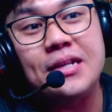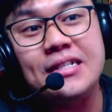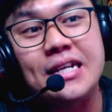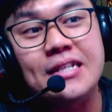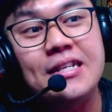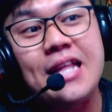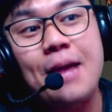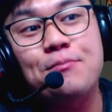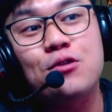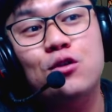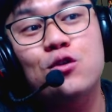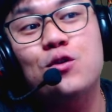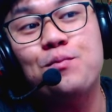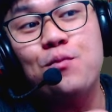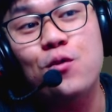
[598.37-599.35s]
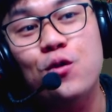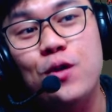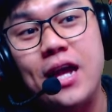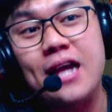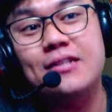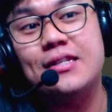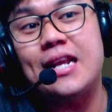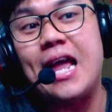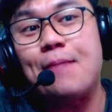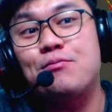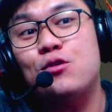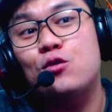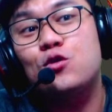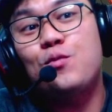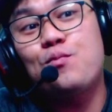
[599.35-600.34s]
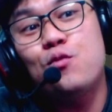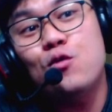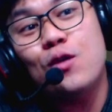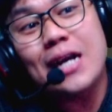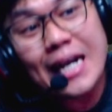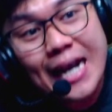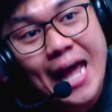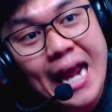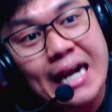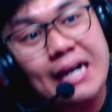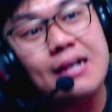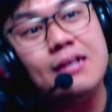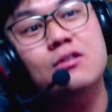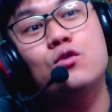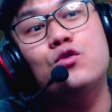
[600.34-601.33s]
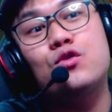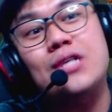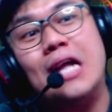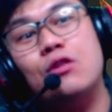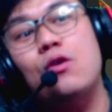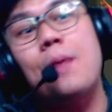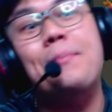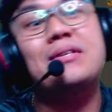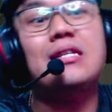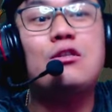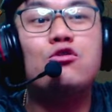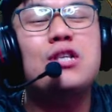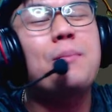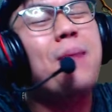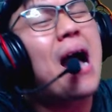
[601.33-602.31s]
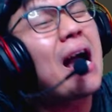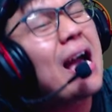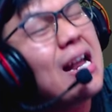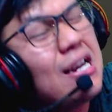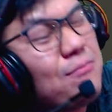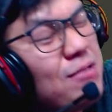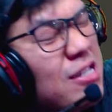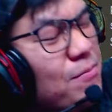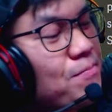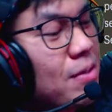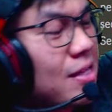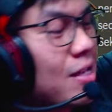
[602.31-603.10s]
janji di episode 70 ya. Setelah episode 70 kelar, 71 apa seterusnya bakal lebih cepat ya.